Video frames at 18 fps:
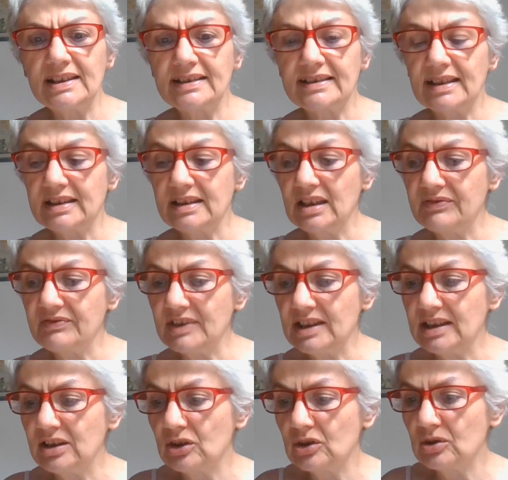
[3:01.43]
lista dei
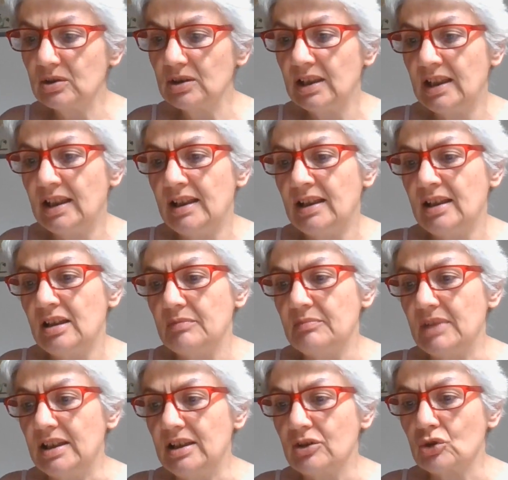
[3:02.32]
video,
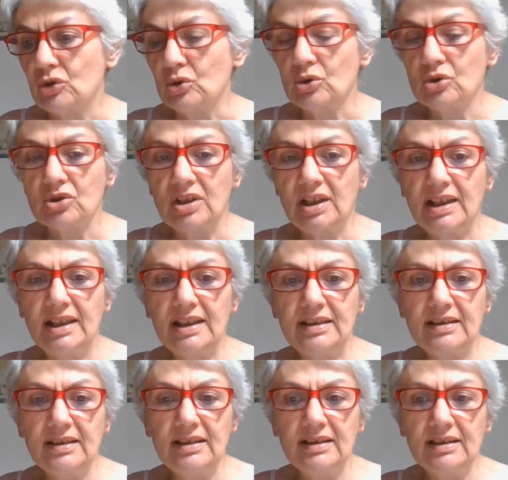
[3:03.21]
me li sono
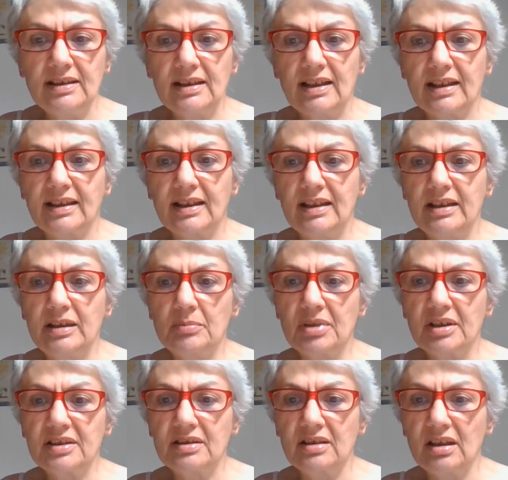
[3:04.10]
scritti, a che
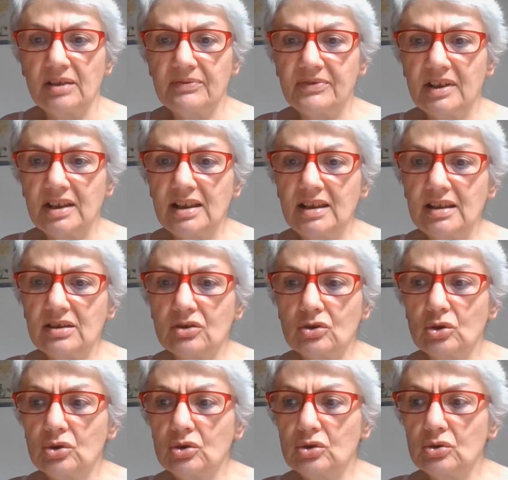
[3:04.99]
libri si
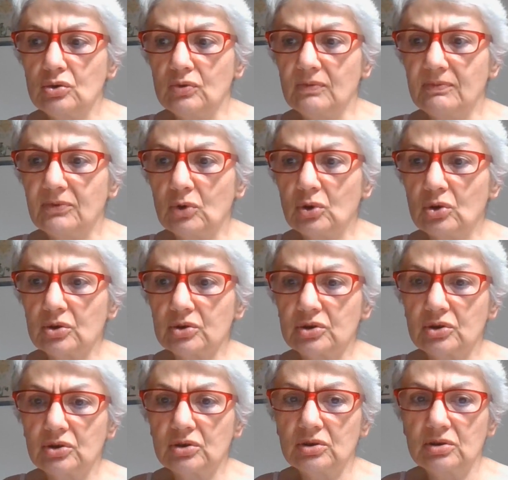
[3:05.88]
riferiscono, un
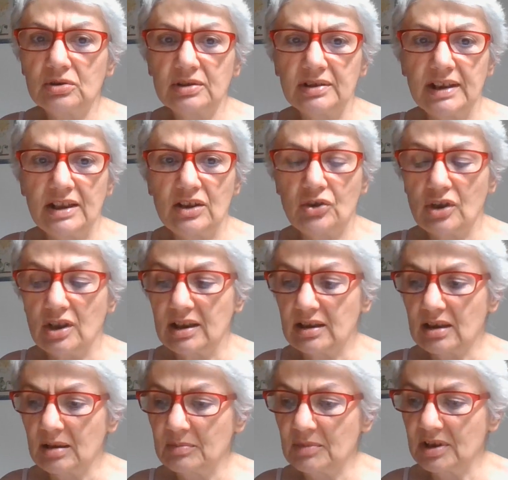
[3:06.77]
voto,
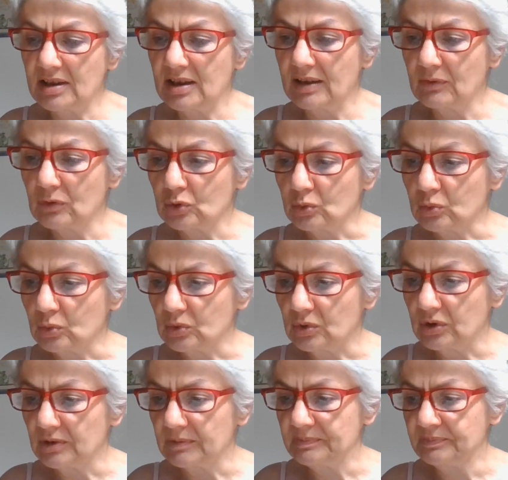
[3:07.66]
eccetera, mi scrivo
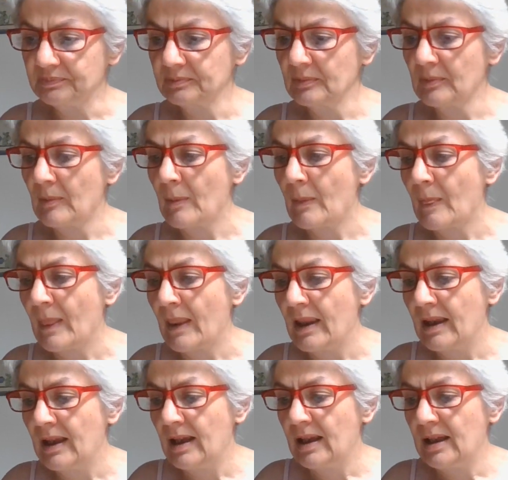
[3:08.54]
tutto.
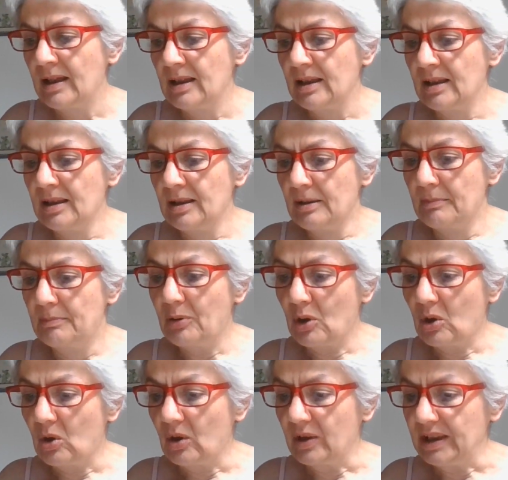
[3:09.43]

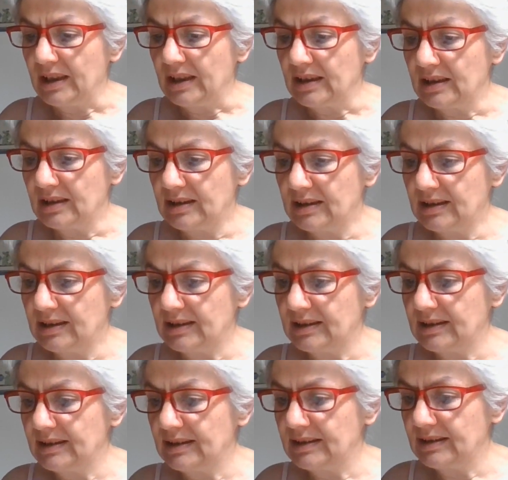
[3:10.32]
Poi,
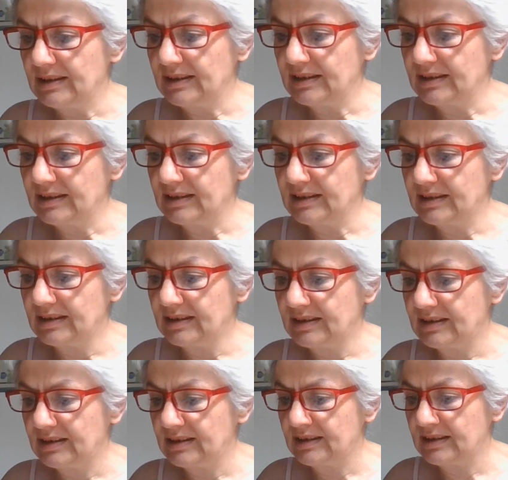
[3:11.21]
eh,
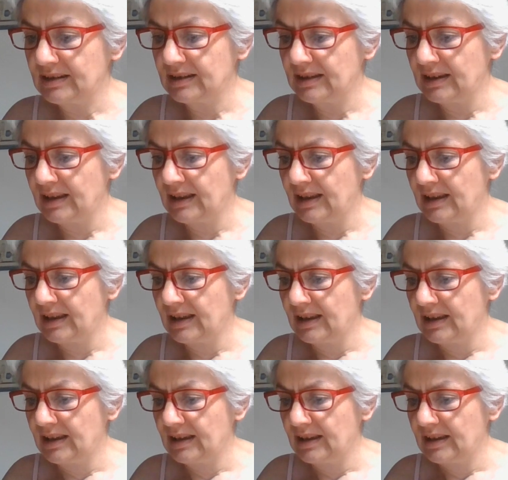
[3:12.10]

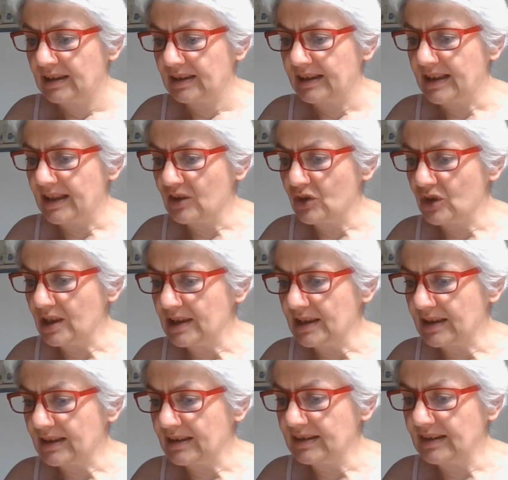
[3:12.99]
che
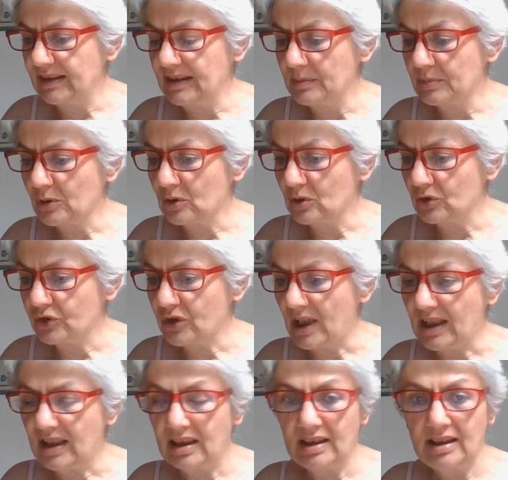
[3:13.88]
genere di libro,
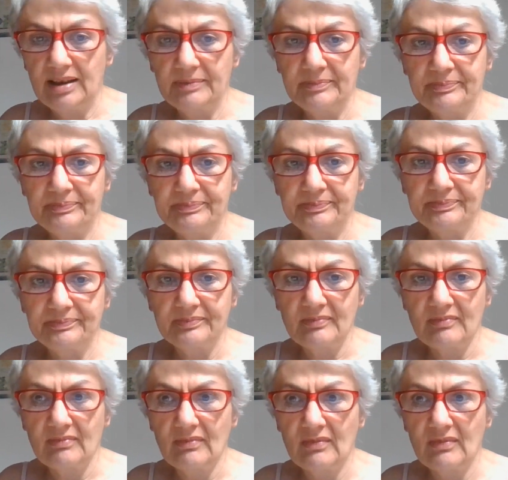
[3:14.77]
cioè che mm,